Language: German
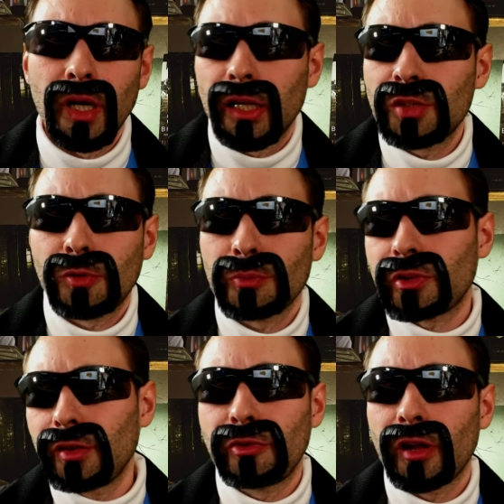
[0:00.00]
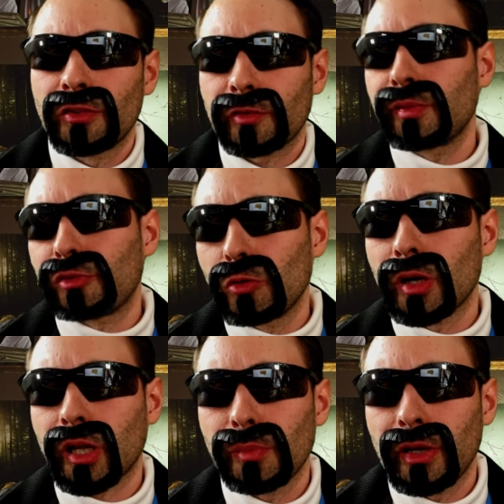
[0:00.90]
Eigentlich bekommst du eh für alles auf dem
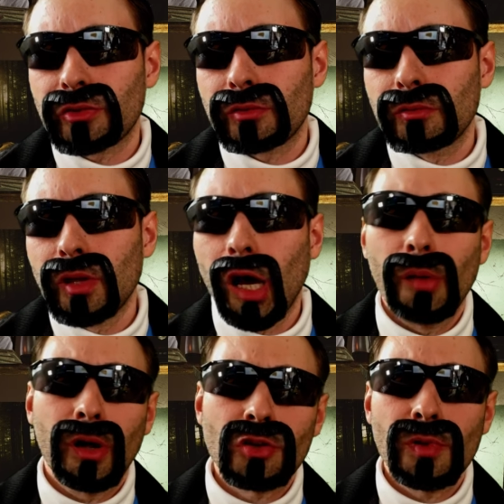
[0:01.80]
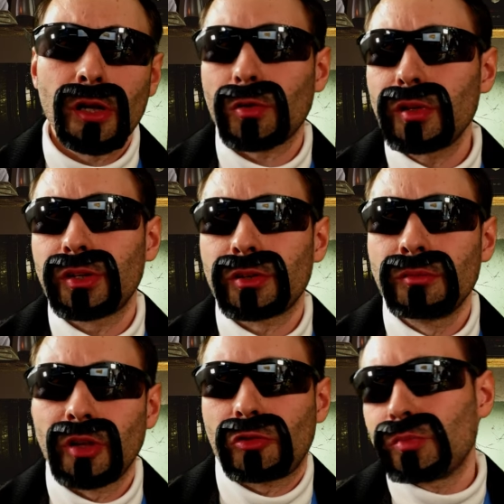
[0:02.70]
Flohmarkt am meisten. Aber manchmal halt auch
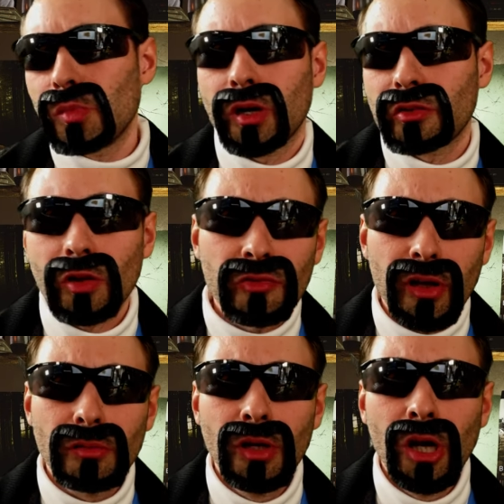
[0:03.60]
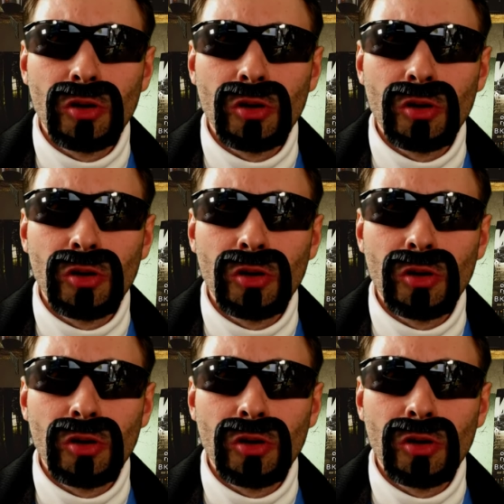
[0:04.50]
nicht. Das kommt immer ganz drauf an.